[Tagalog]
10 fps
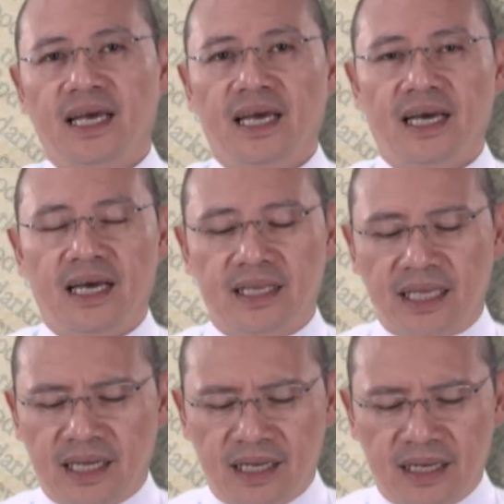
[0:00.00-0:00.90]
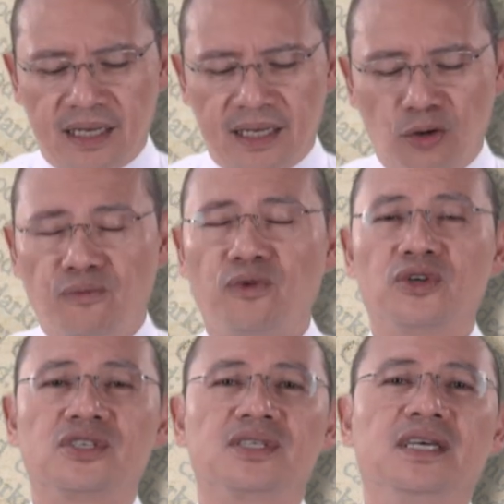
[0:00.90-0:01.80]
At uh, of
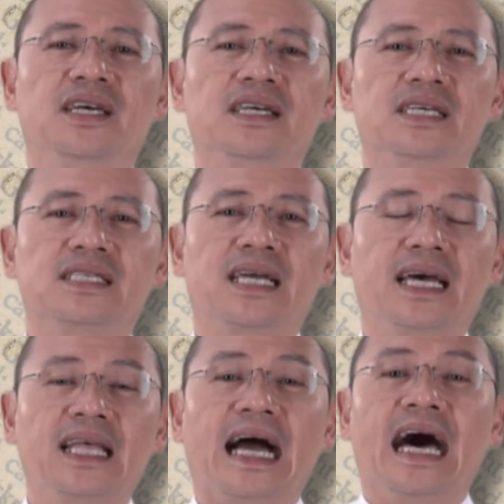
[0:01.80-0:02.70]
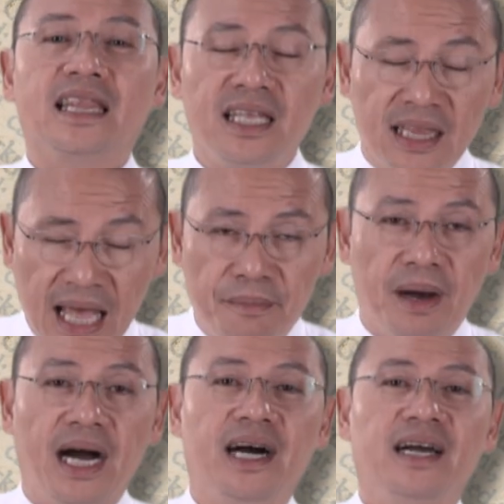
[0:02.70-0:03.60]
course, sa ganang ating
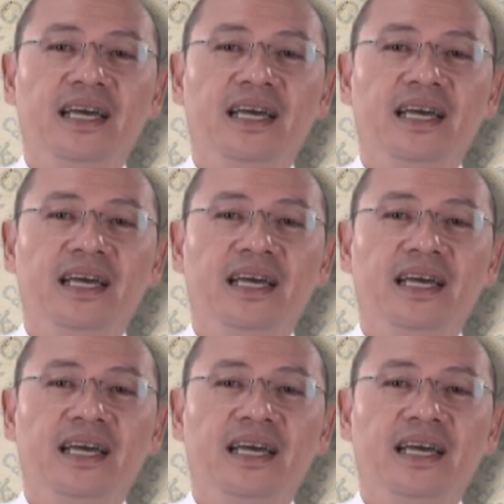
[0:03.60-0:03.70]
lamang